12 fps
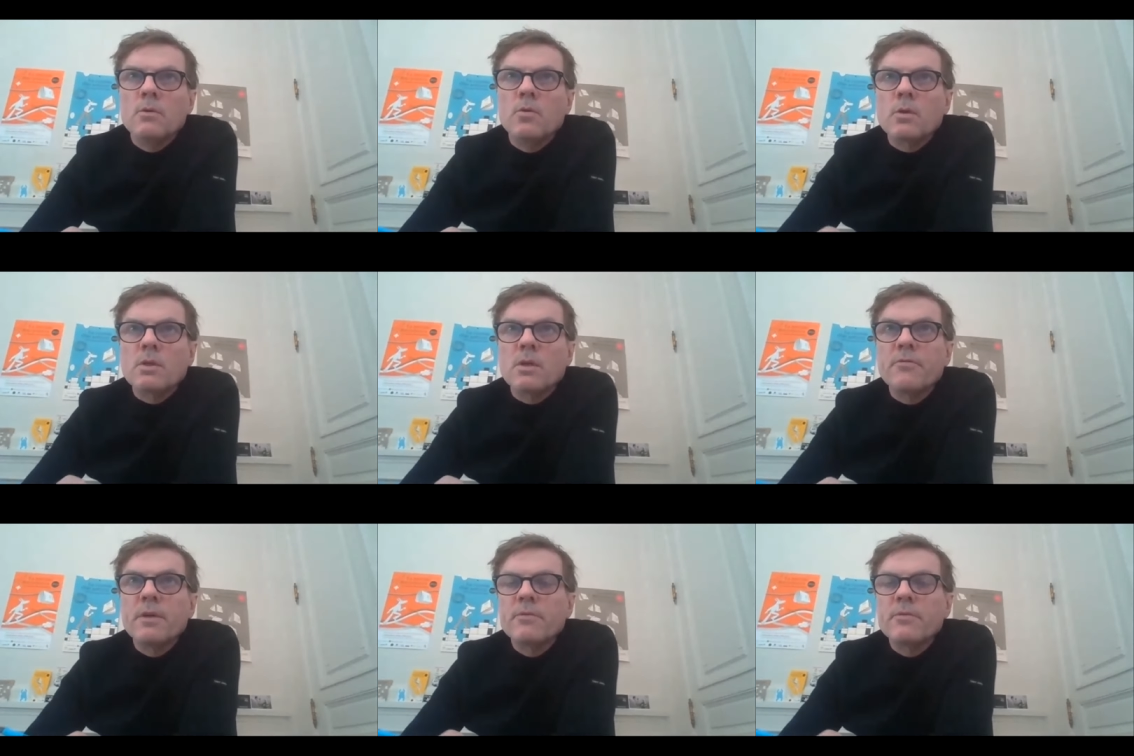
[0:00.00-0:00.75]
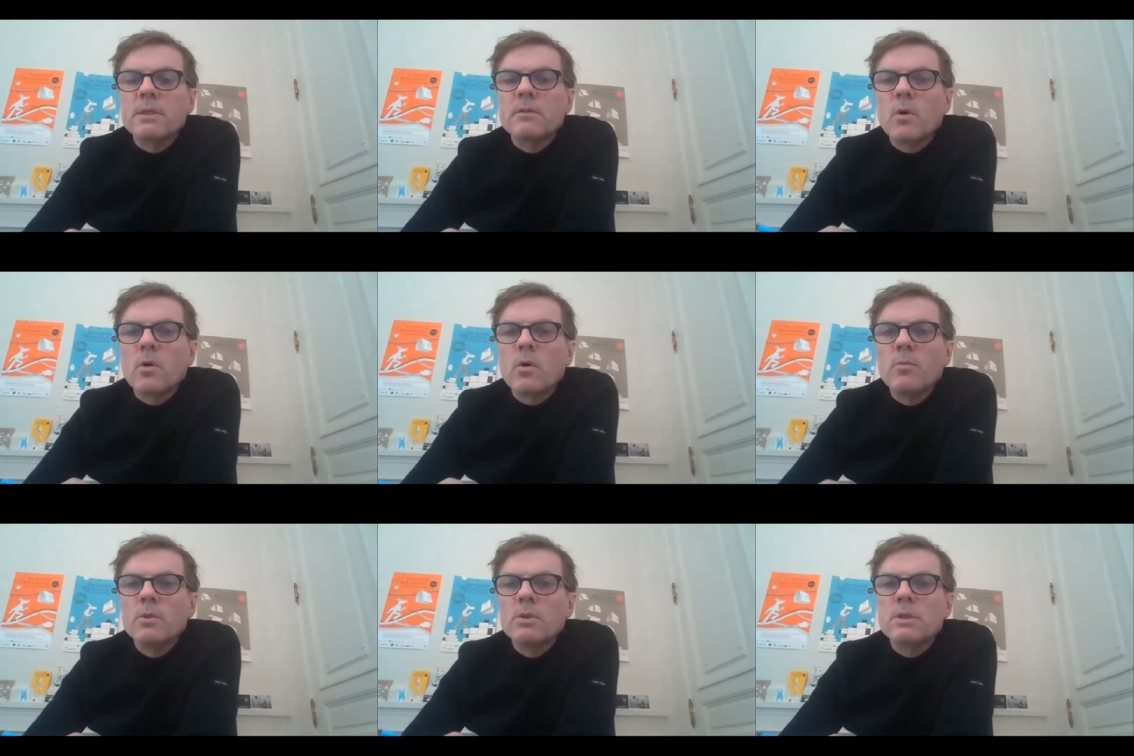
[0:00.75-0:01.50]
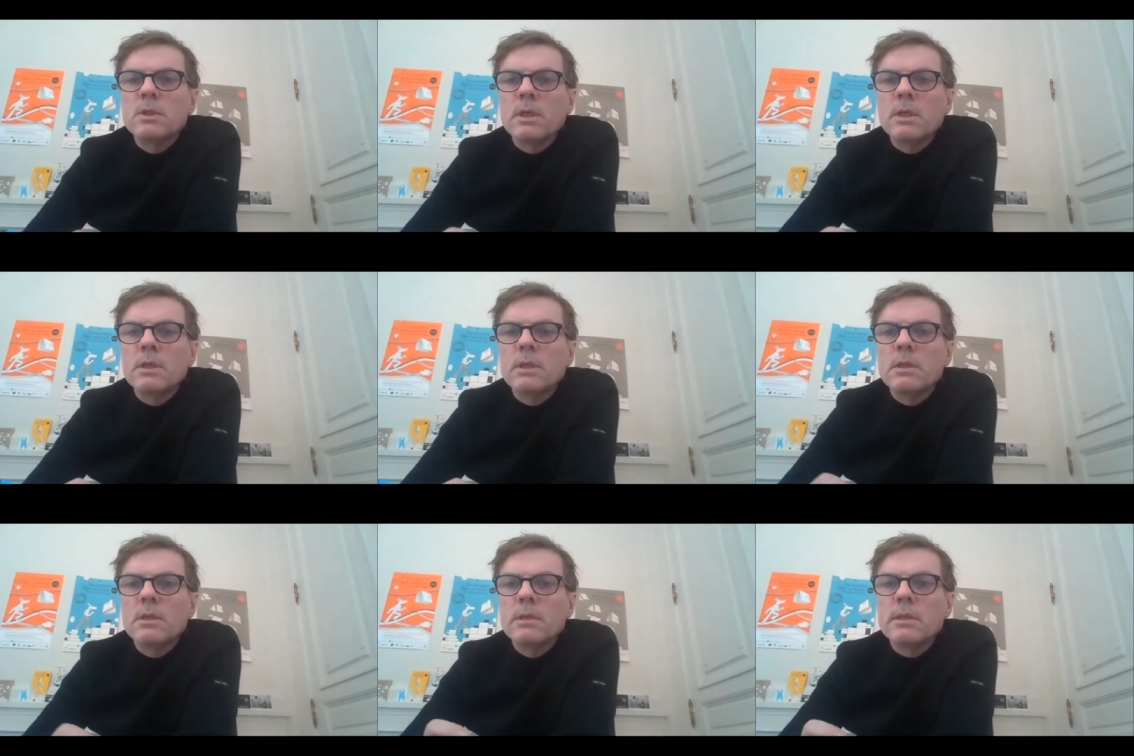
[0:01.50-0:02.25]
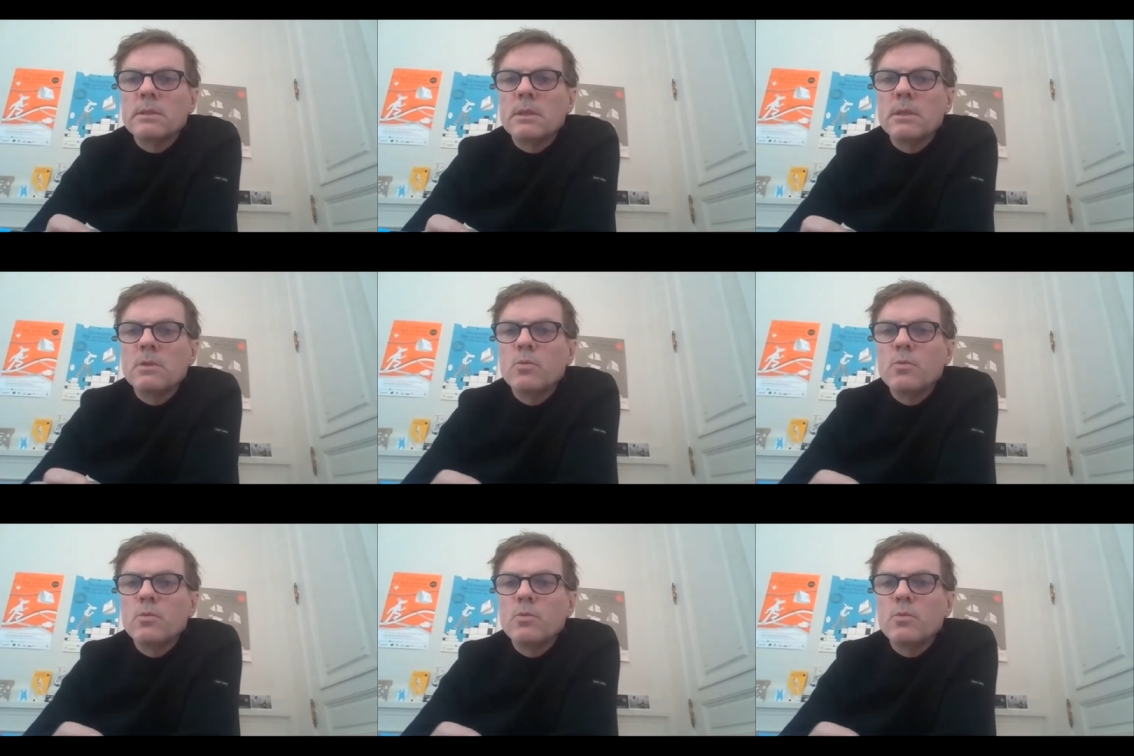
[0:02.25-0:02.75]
donc ça fait effectivement, comme le disait Nathalie,